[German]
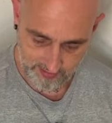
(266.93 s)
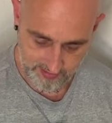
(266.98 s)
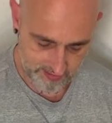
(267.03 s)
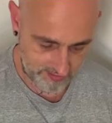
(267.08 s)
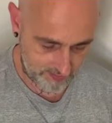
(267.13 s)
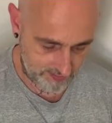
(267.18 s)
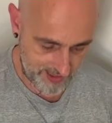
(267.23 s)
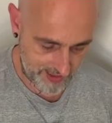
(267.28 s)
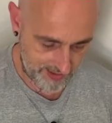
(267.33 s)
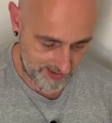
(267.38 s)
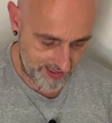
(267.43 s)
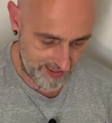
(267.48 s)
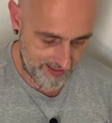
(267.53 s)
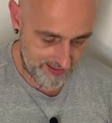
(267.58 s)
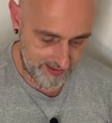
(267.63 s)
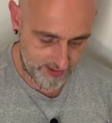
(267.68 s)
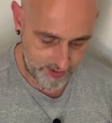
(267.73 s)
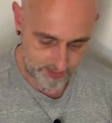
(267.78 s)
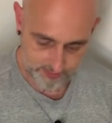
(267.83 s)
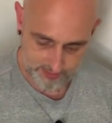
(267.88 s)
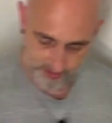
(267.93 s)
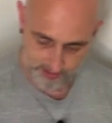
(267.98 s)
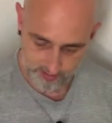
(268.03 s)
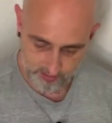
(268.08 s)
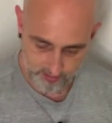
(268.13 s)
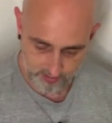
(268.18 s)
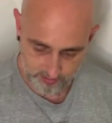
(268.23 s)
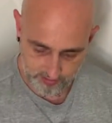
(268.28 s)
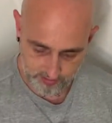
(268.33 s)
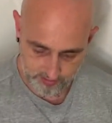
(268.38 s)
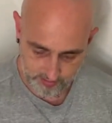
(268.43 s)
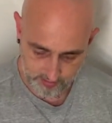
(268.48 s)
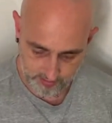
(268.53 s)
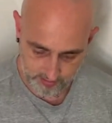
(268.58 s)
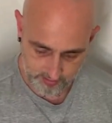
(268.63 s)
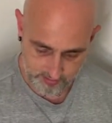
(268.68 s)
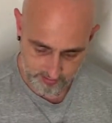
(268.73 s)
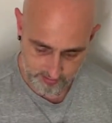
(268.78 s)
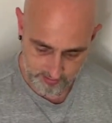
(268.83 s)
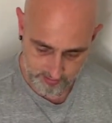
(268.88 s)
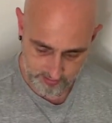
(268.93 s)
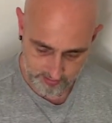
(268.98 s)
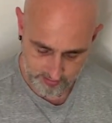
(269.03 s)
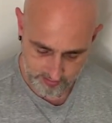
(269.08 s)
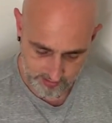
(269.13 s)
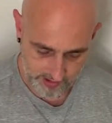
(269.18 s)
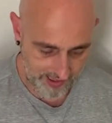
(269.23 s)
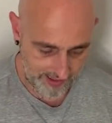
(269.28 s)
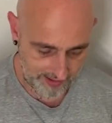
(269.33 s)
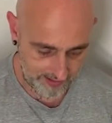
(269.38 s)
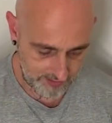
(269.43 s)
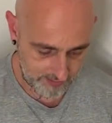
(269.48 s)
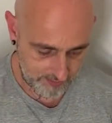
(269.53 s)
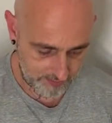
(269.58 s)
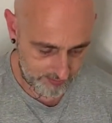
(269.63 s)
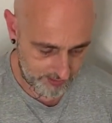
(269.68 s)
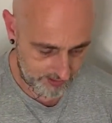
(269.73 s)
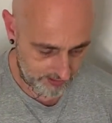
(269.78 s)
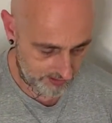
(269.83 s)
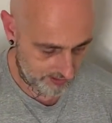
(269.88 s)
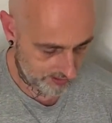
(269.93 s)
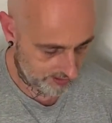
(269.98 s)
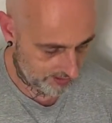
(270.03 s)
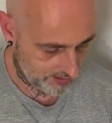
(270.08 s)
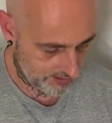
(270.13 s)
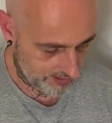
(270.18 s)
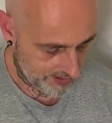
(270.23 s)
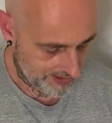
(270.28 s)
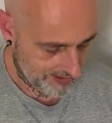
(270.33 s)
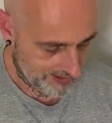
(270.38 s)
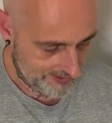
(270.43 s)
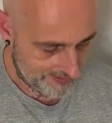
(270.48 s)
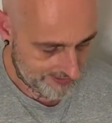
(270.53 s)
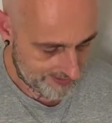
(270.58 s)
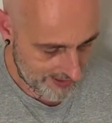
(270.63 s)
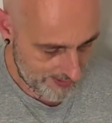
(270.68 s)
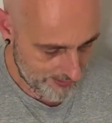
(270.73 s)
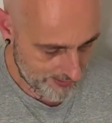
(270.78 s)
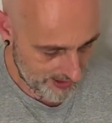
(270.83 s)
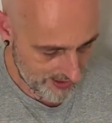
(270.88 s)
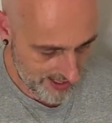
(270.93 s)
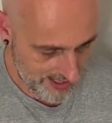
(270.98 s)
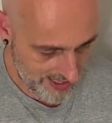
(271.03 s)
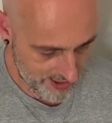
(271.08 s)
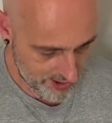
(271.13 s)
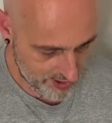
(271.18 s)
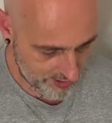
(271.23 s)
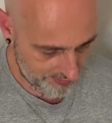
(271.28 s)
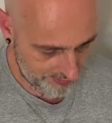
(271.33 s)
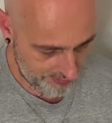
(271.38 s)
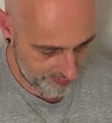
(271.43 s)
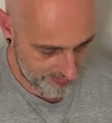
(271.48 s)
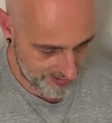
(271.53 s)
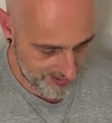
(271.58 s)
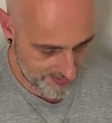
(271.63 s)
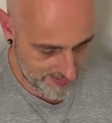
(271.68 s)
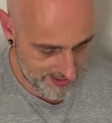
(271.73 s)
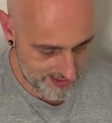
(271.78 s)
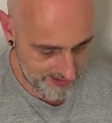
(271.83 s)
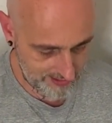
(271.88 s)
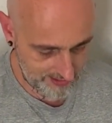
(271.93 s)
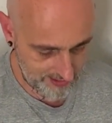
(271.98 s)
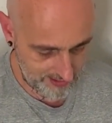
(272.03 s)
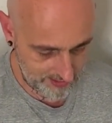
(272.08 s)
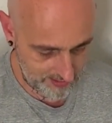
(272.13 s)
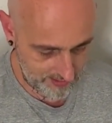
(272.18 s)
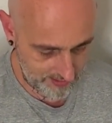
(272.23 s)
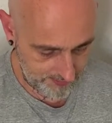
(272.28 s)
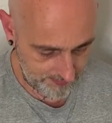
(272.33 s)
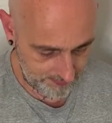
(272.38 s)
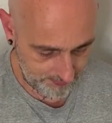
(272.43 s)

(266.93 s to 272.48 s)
Es macht alles mit und, und ja, bin sehr begeistert von dem Messer.